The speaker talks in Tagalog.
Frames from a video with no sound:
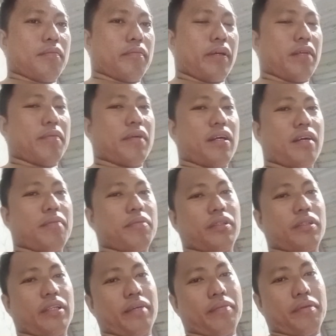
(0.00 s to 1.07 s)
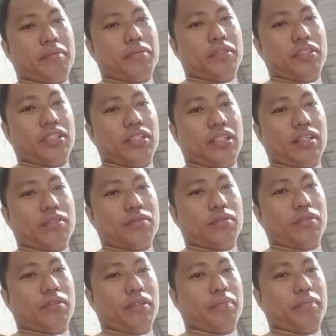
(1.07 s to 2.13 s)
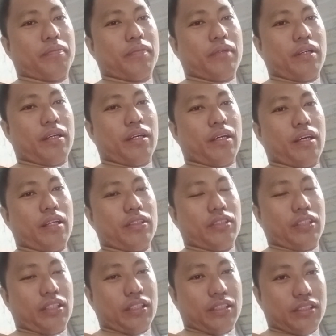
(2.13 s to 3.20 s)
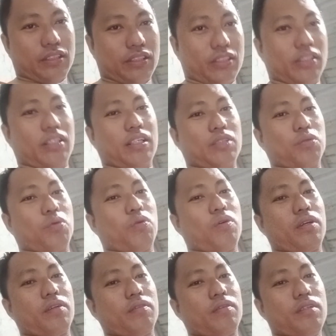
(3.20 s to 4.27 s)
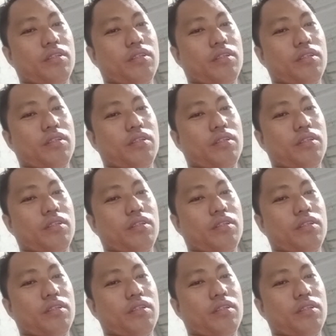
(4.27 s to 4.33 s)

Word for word: para makaabot kay Ma'am Jessica Suhorip uh, Jessica Suho ano,